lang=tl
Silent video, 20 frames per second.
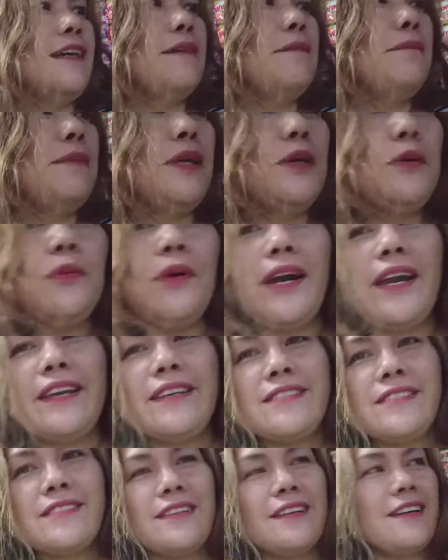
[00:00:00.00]
Be
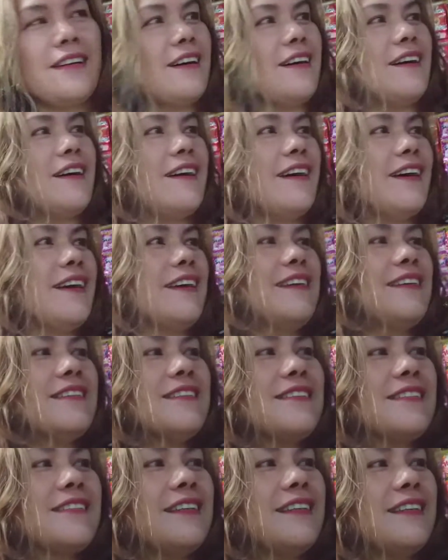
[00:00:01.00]
wise, guys.
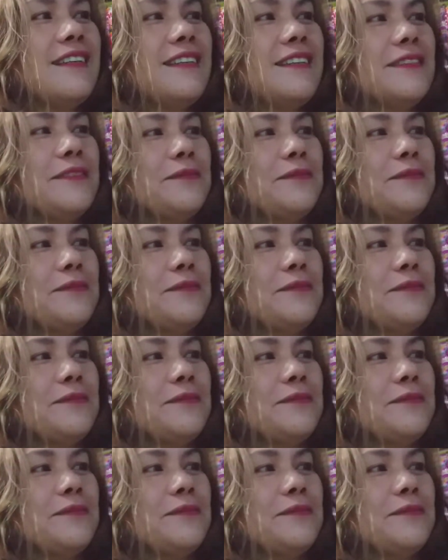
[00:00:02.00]
And then